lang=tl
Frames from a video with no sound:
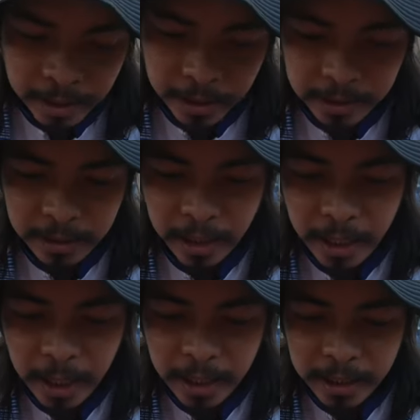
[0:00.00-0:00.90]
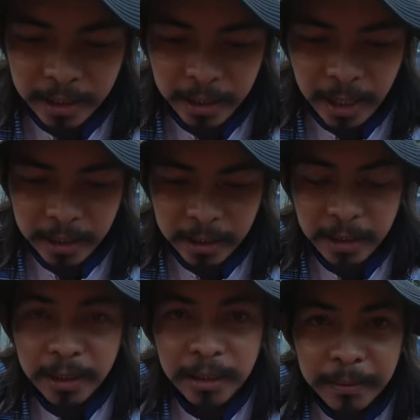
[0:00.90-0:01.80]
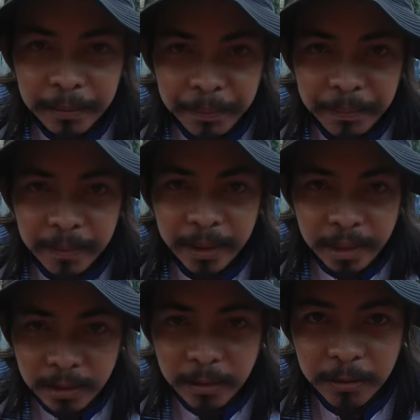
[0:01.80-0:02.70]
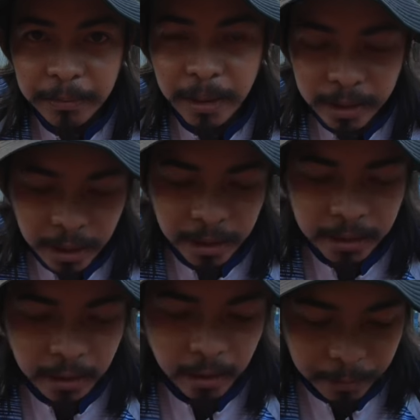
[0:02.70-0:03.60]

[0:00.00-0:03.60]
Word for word: Kasi naka-high gear lahat ng reel ko, baitcaster ko,